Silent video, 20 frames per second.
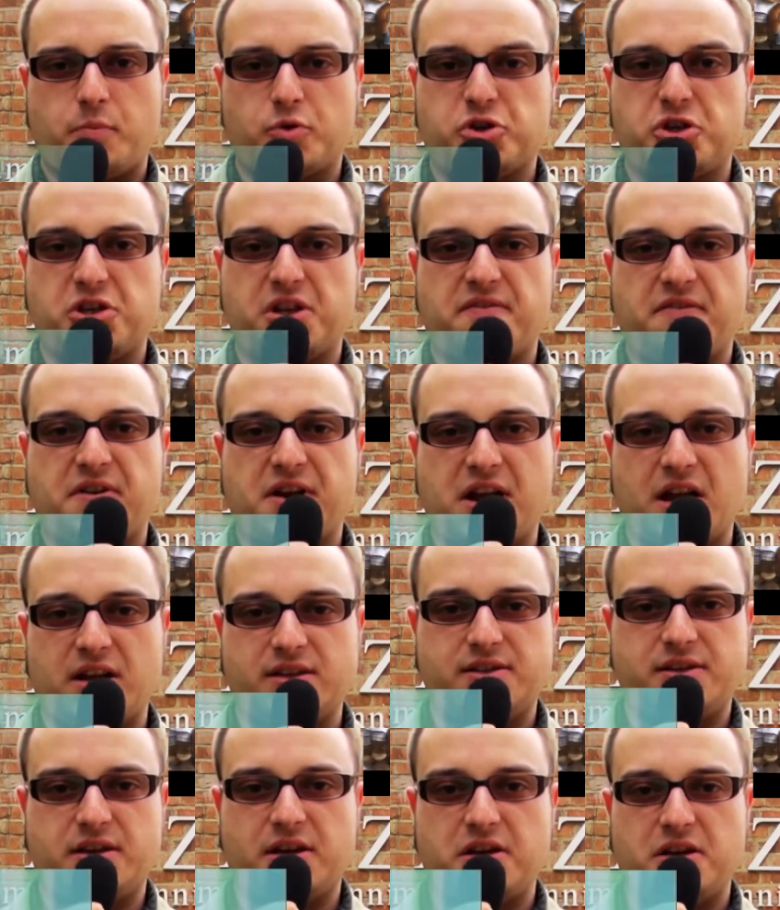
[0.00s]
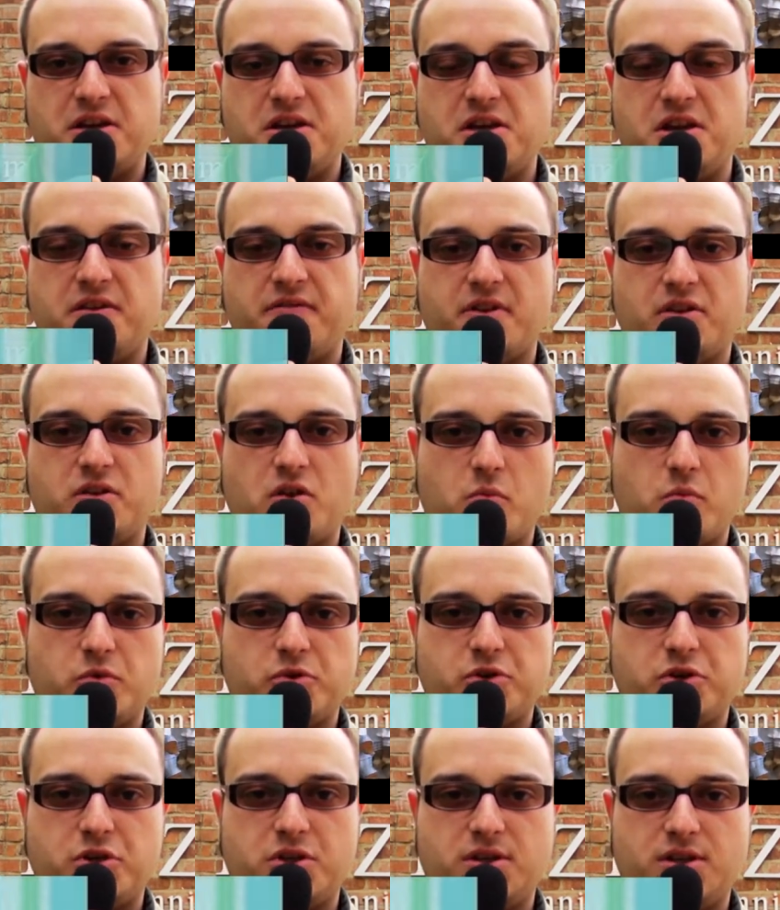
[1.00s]
poszli na wakacje i nie wiadomo
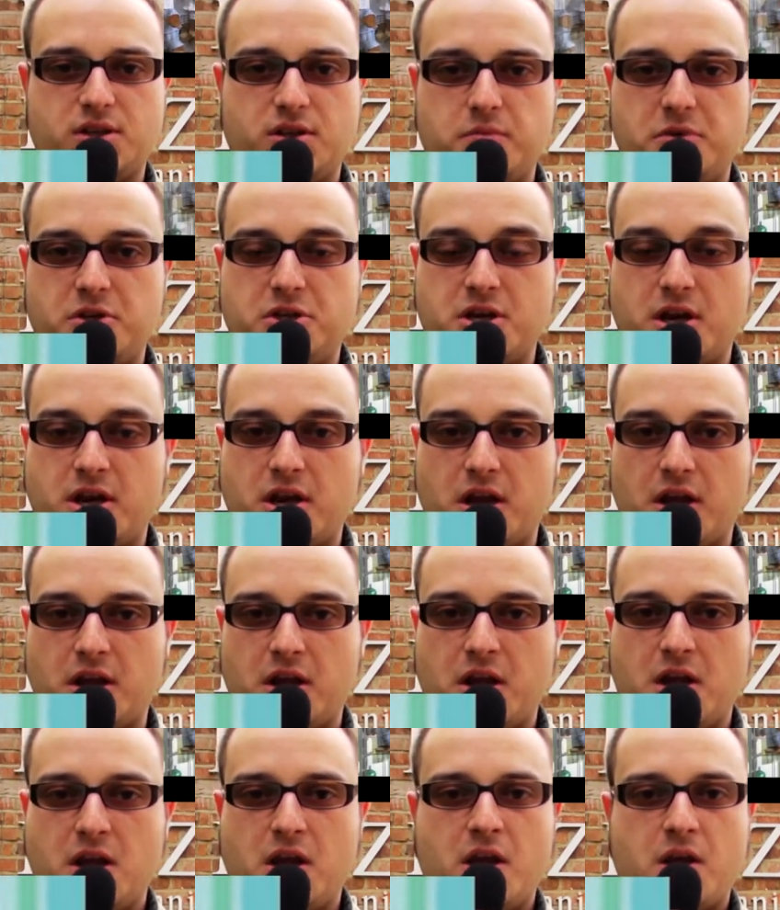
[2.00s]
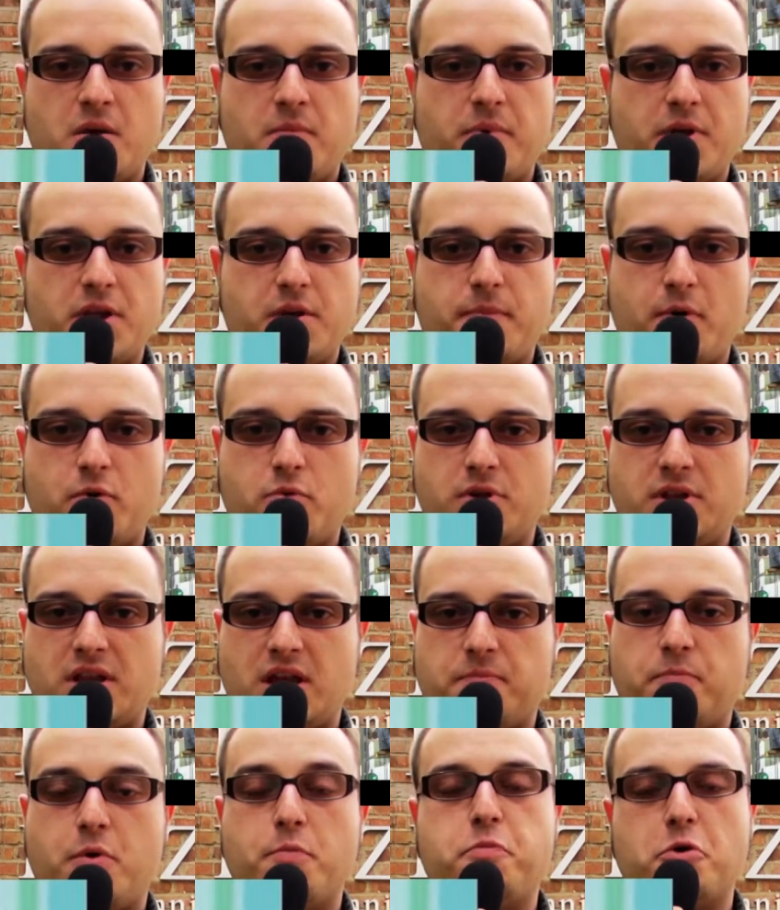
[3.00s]
co się z nimi dzieje. Pani
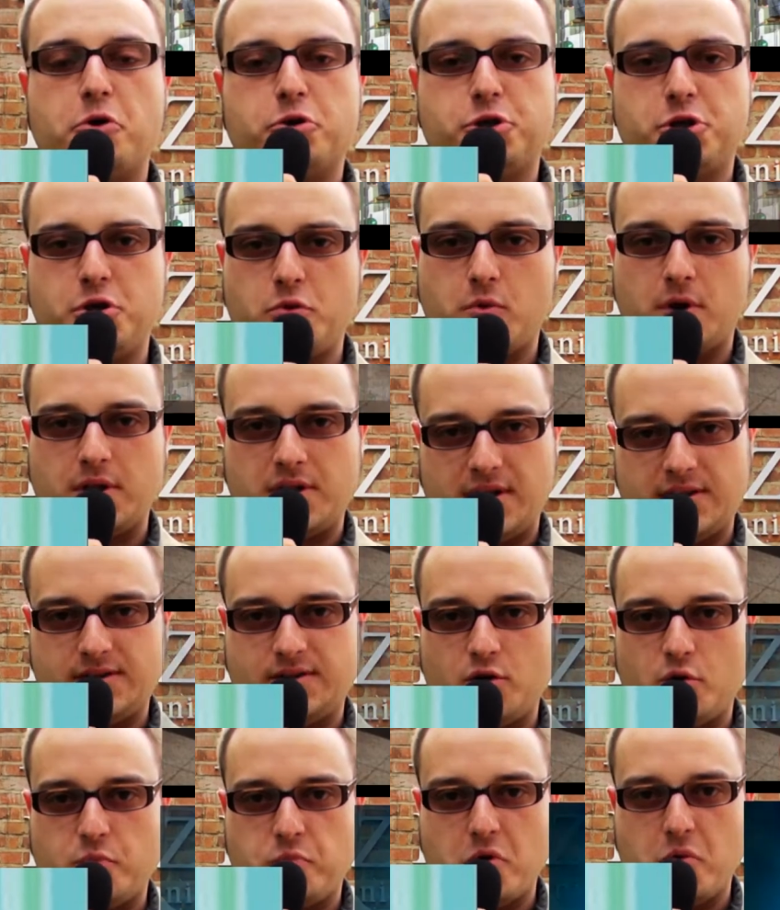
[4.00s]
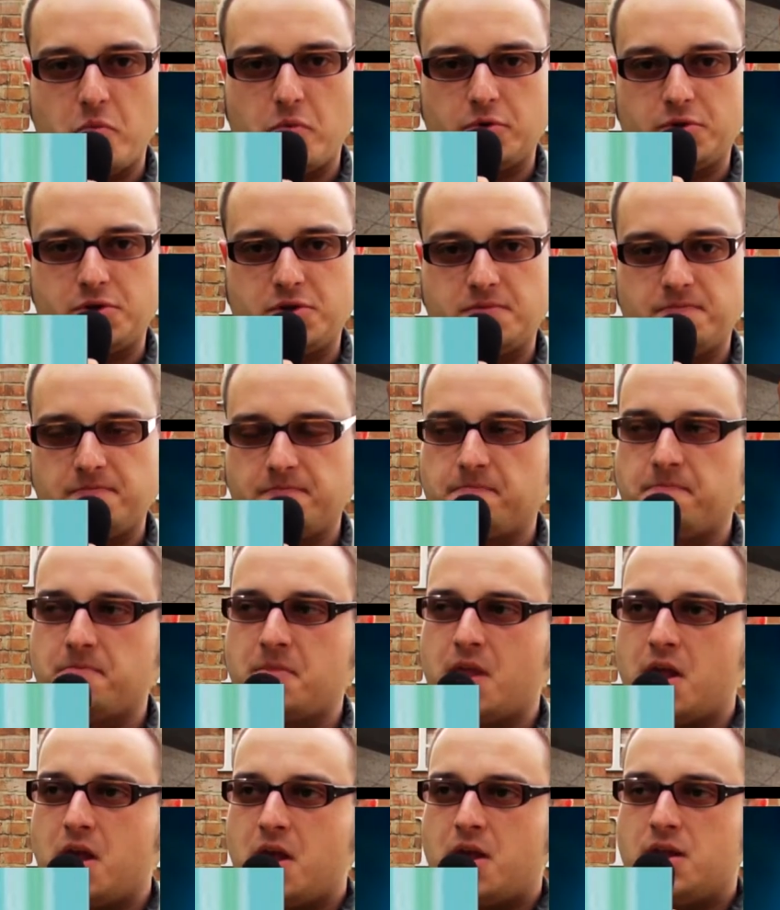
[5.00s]
Paulina poprosiła nas o pomoc.
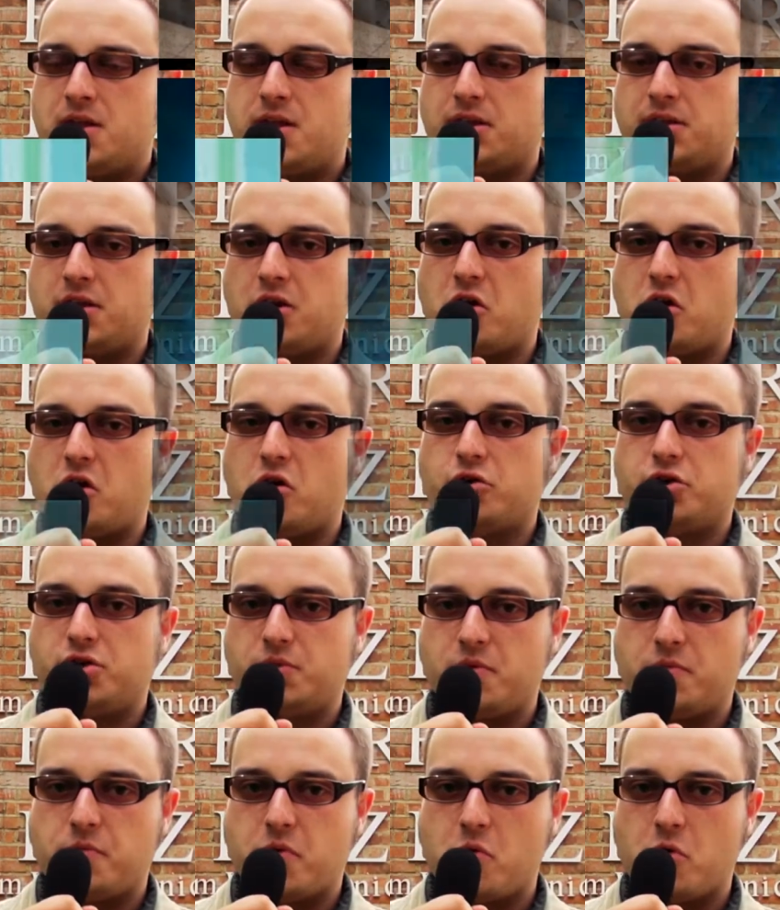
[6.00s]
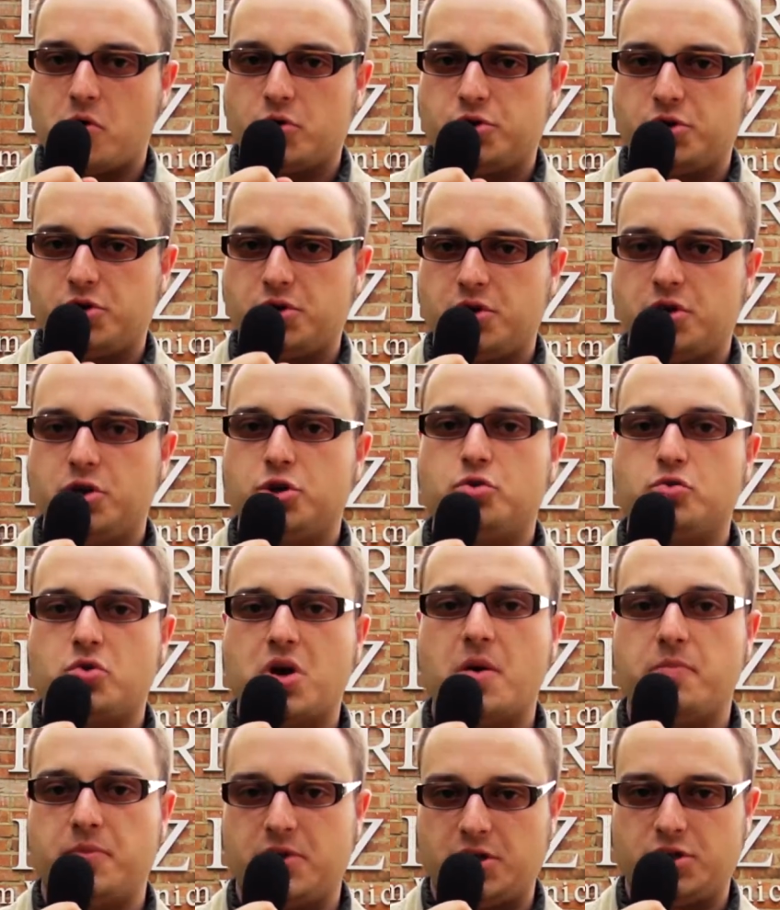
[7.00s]
Dlatego chodzimy po Łodzi i
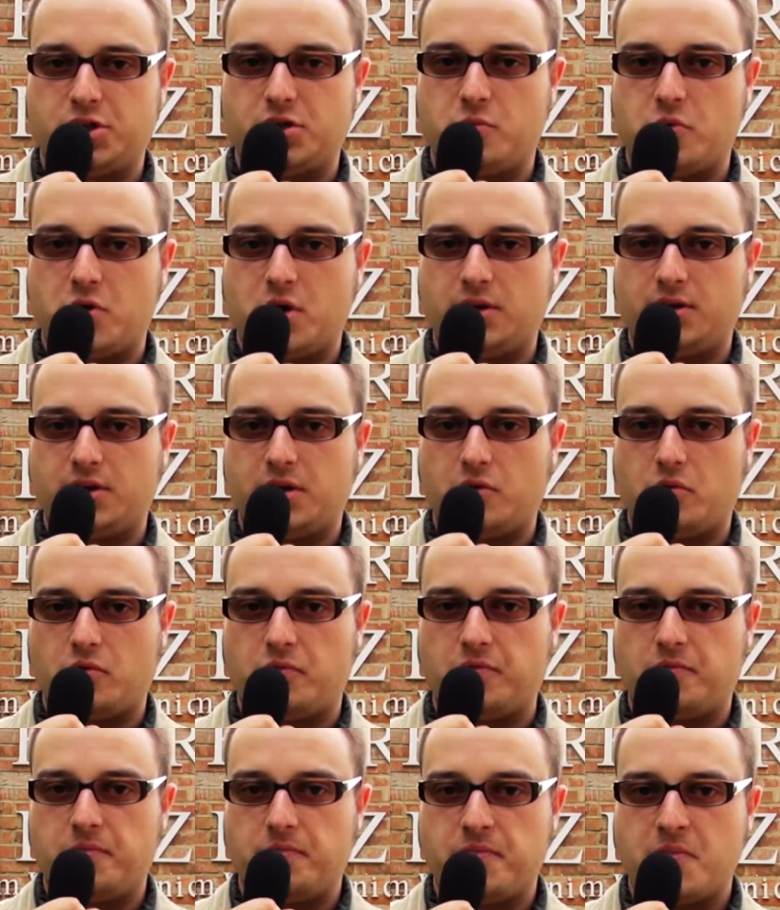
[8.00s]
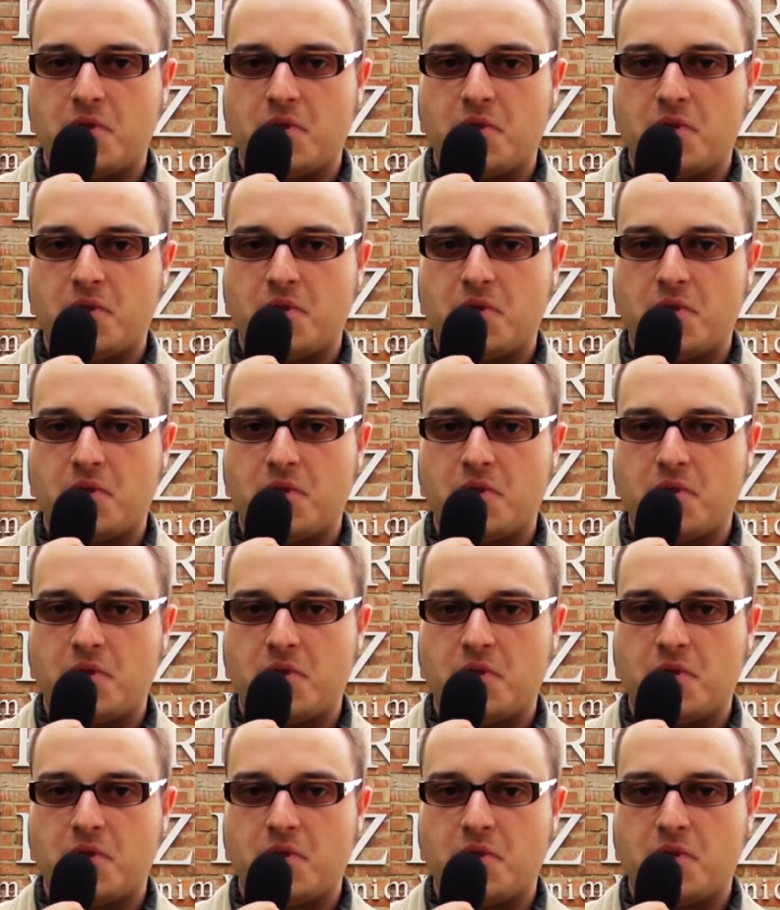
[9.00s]
szukamy naszych bohaterów.